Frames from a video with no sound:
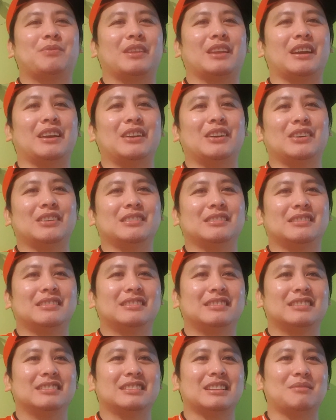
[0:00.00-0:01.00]
ngayon
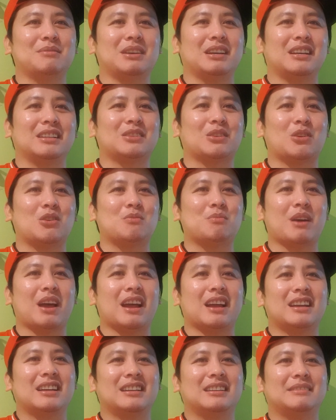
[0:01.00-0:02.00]
sa mga tropa